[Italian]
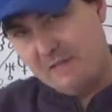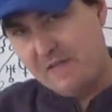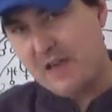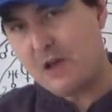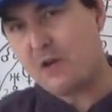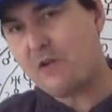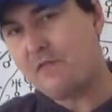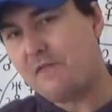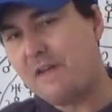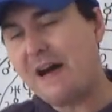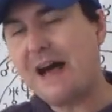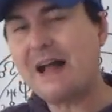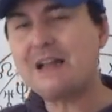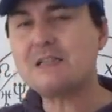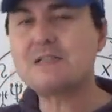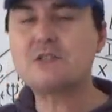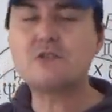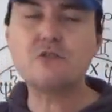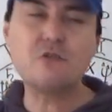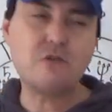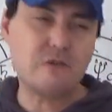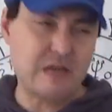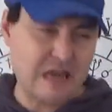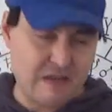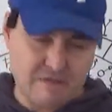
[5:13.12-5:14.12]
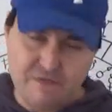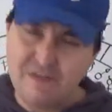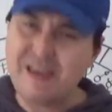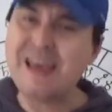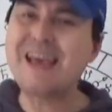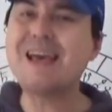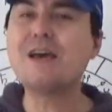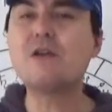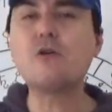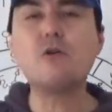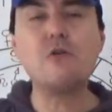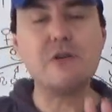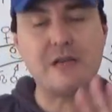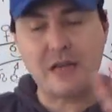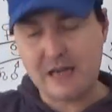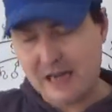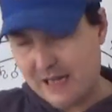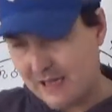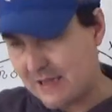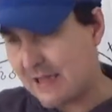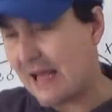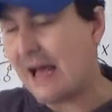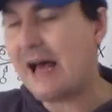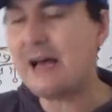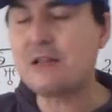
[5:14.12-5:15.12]
vero e falso, è vero in
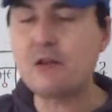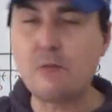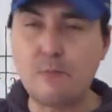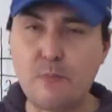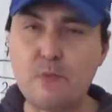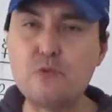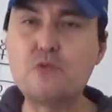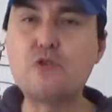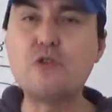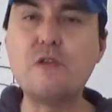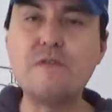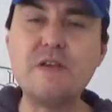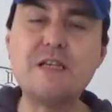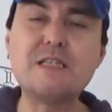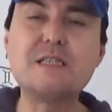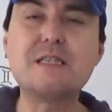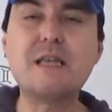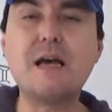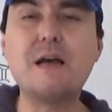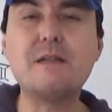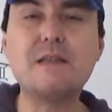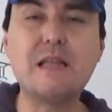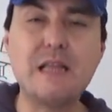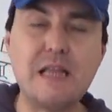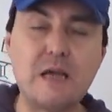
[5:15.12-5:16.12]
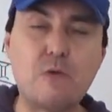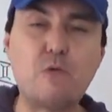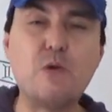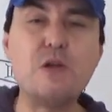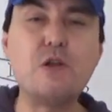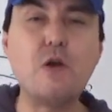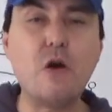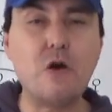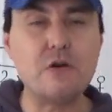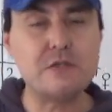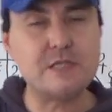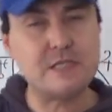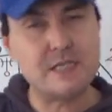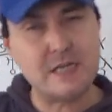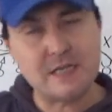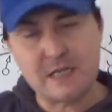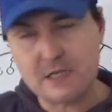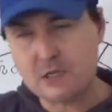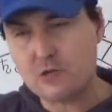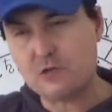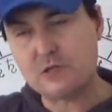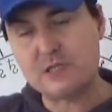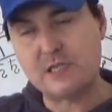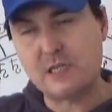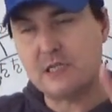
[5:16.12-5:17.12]
realtà da un punto di vista degli equinozi e dei
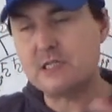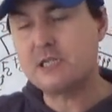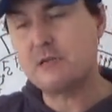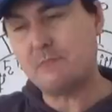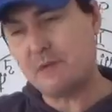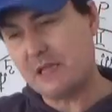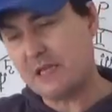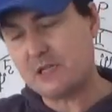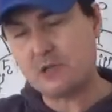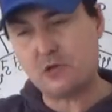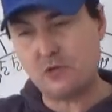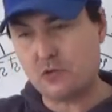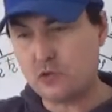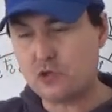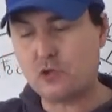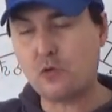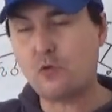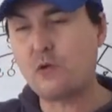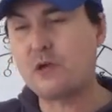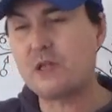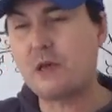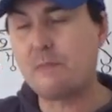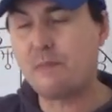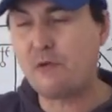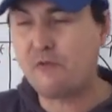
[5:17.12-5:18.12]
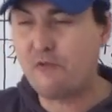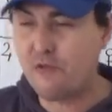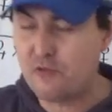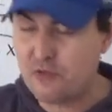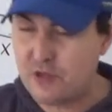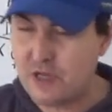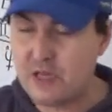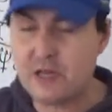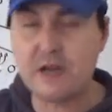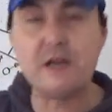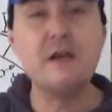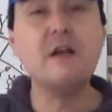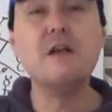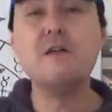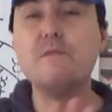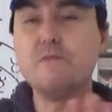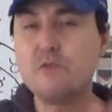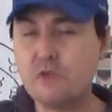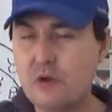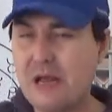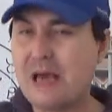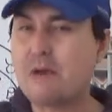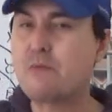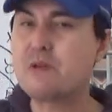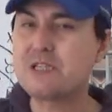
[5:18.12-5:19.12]
solstizi, ma adesso non sto qui ad approfondire,
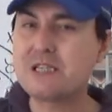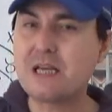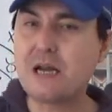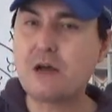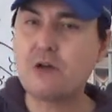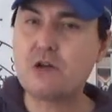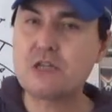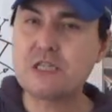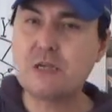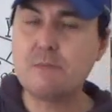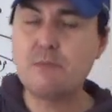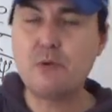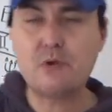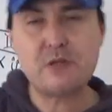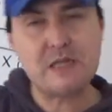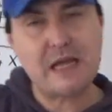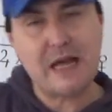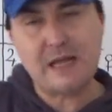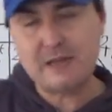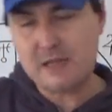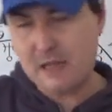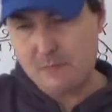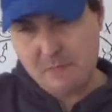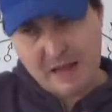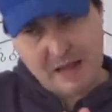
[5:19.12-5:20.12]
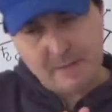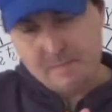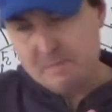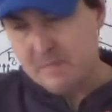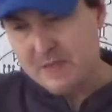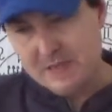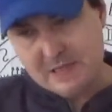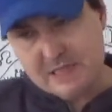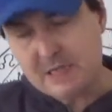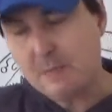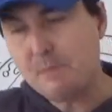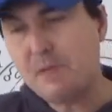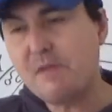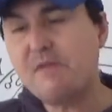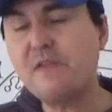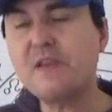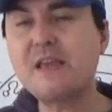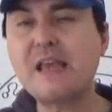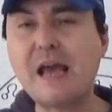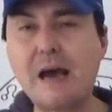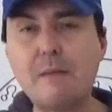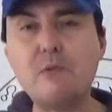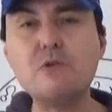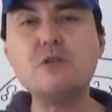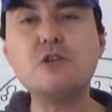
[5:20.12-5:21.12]
non è questa la cosa importante, ma
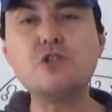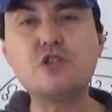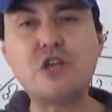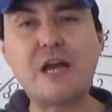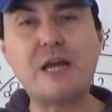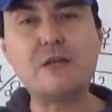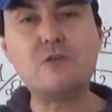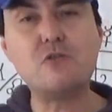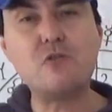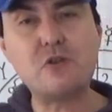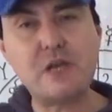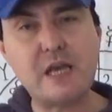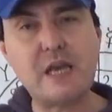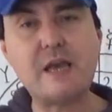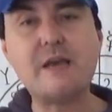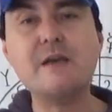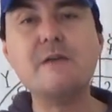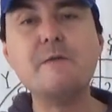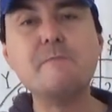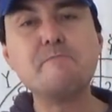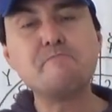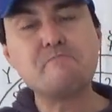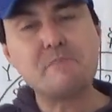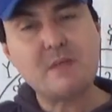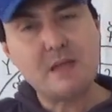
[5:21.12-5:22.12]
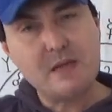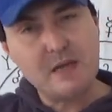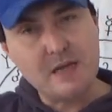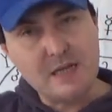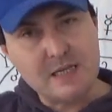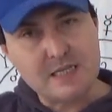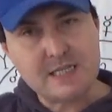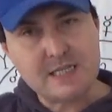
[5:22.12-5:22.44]
semplifichiamo dicendo che il